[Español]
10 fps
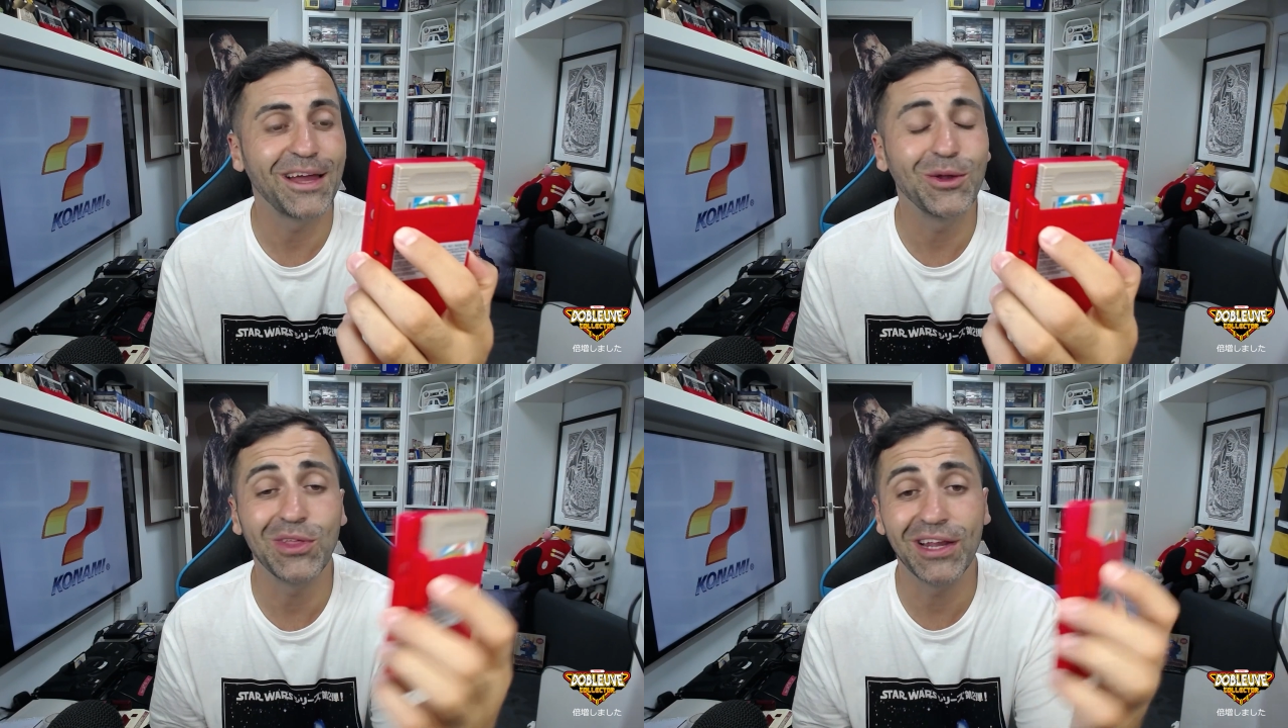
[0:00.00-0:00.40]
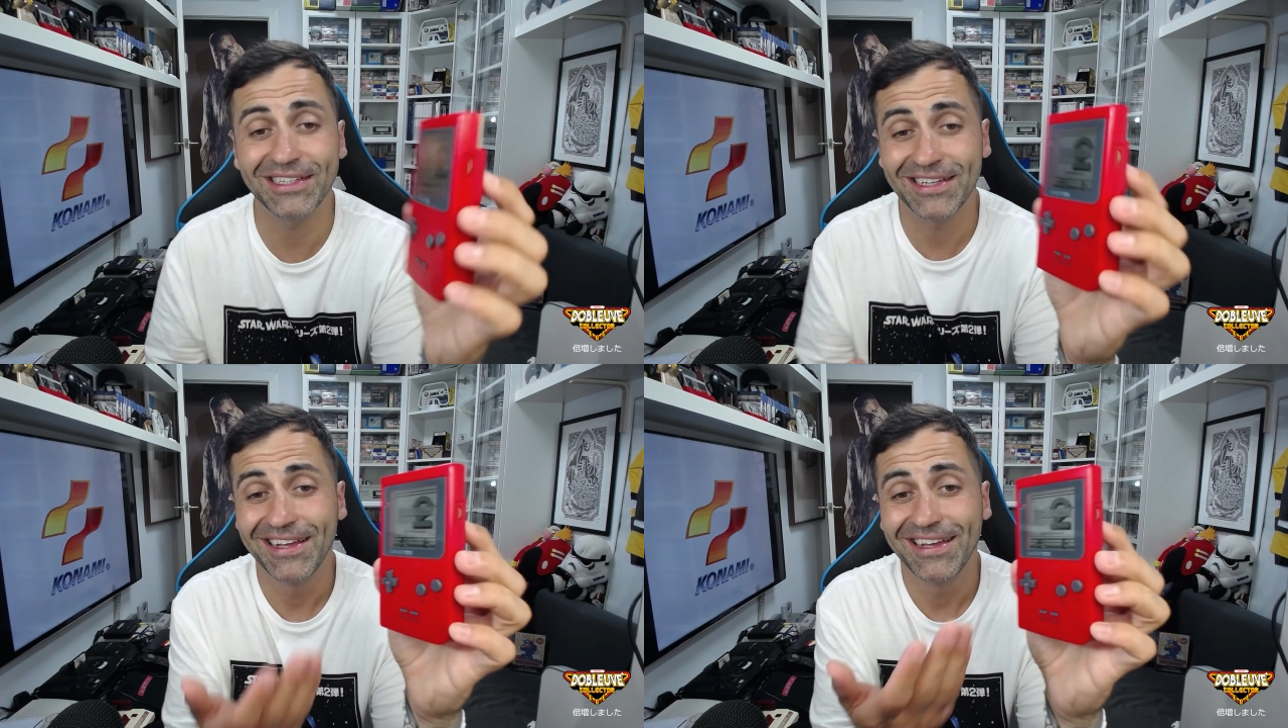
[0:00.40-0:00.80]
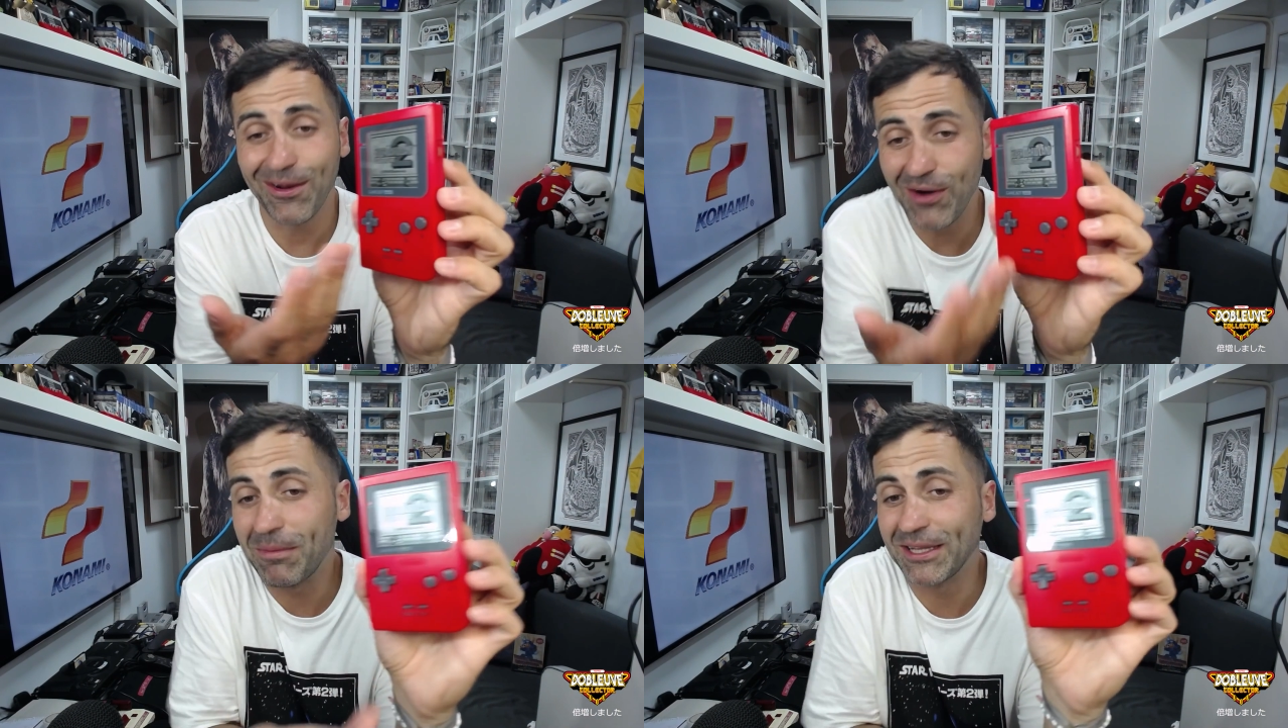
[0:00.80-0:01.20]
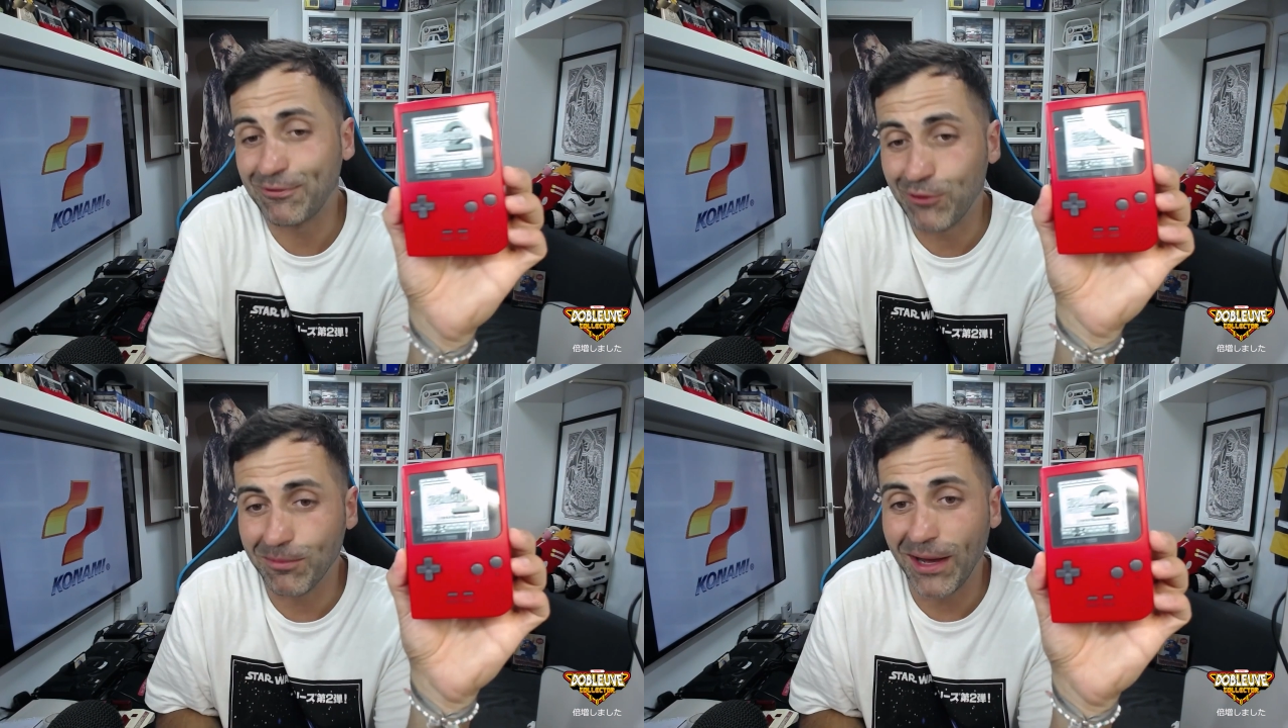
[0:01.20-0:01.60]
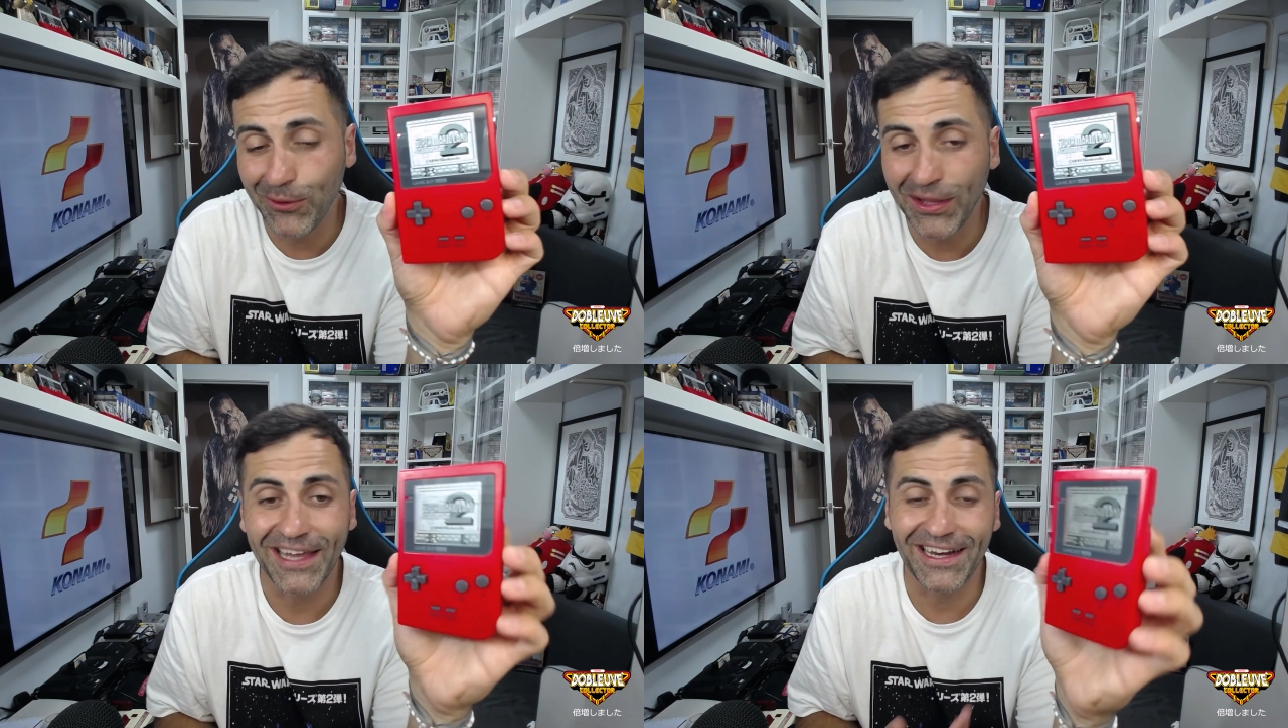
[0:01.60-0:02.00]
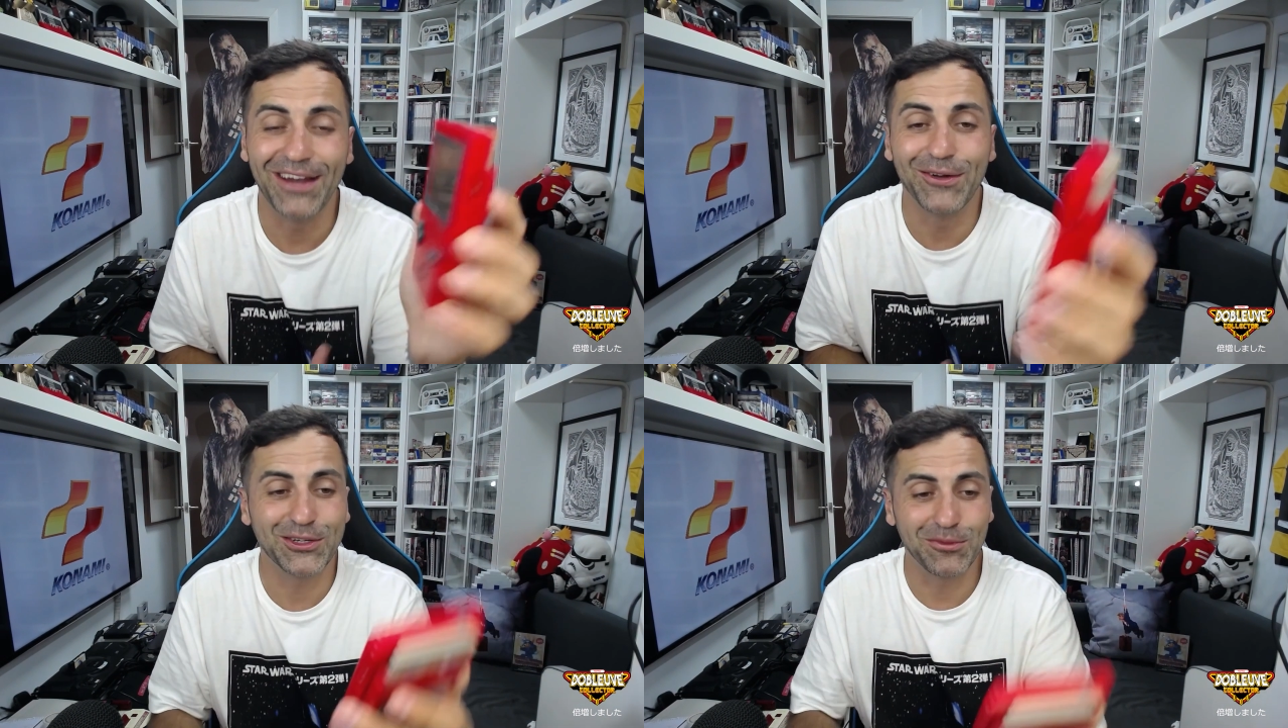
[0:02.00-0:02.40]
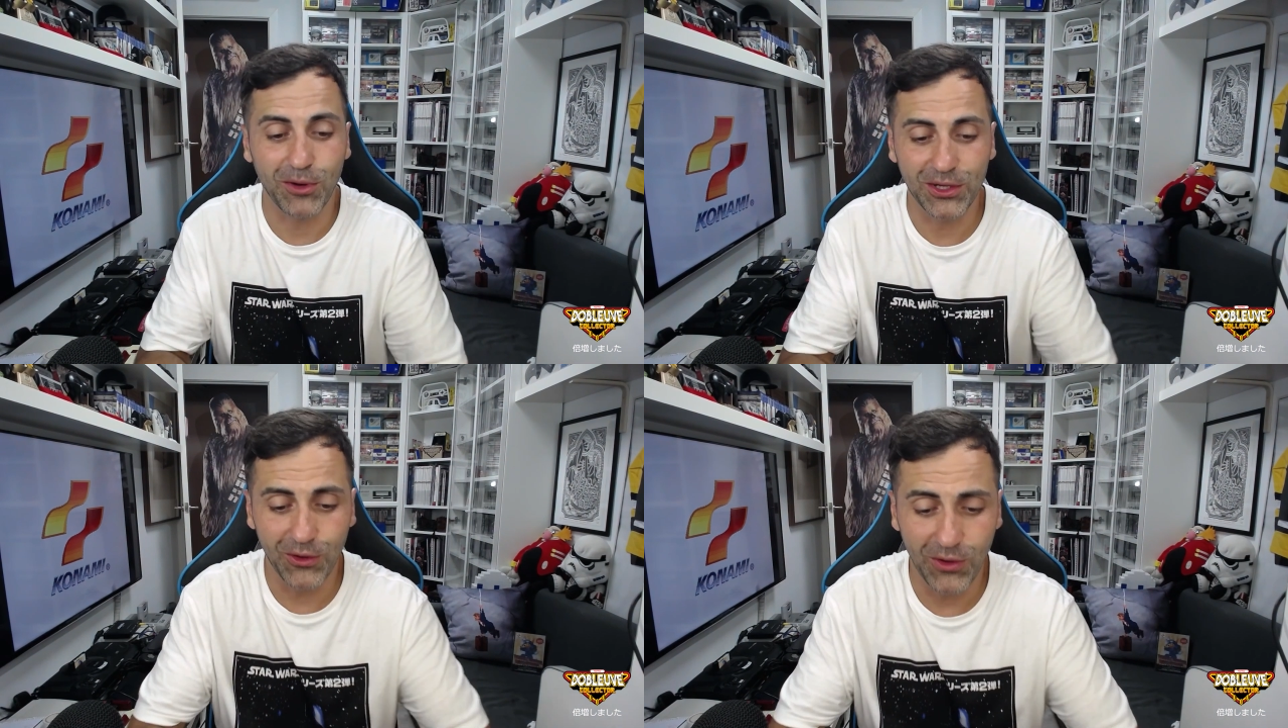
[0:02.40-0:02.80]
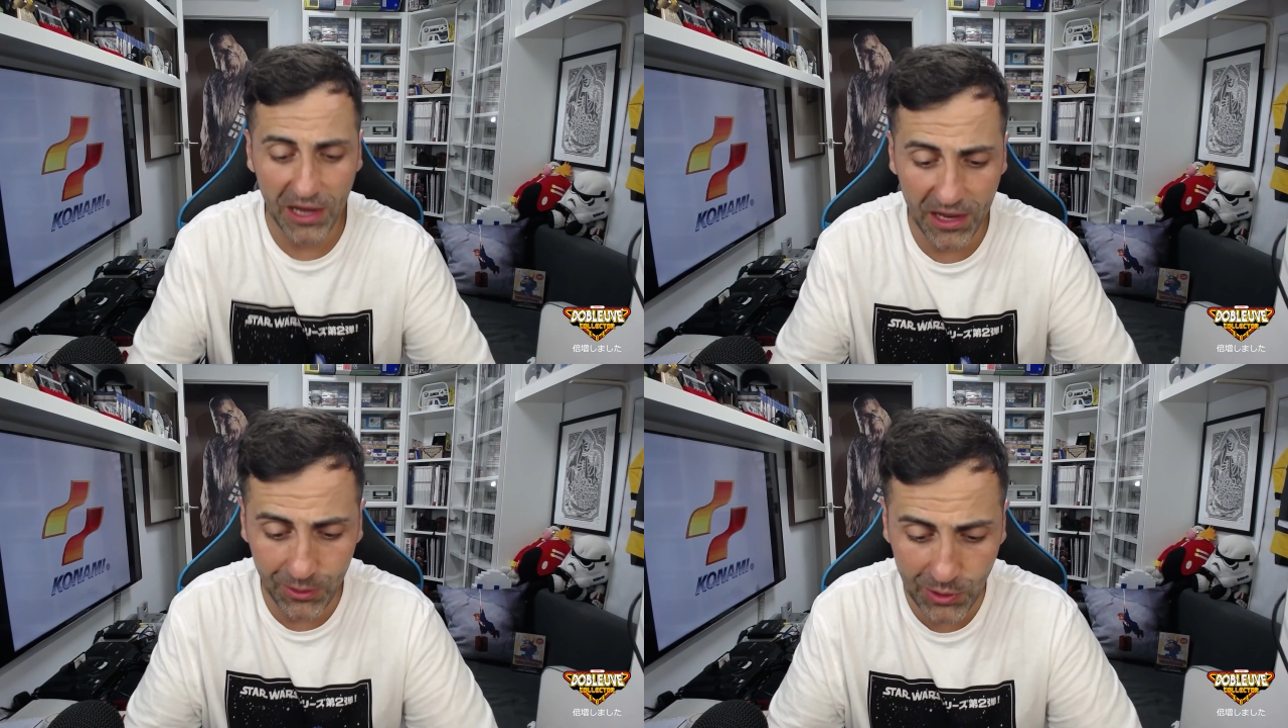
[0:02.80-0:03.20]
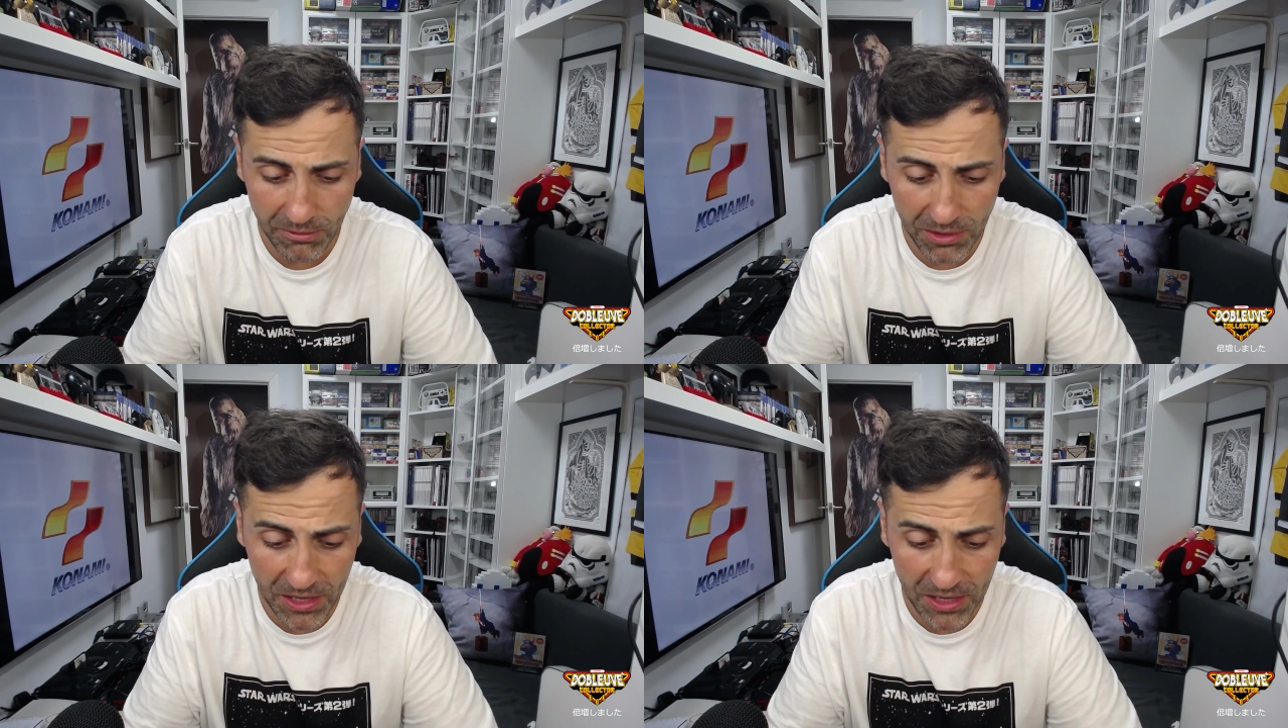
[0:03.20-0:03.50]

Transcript: alucinas en una plataforma original, ¿no? Que es un poquito lo que, lo que a mí me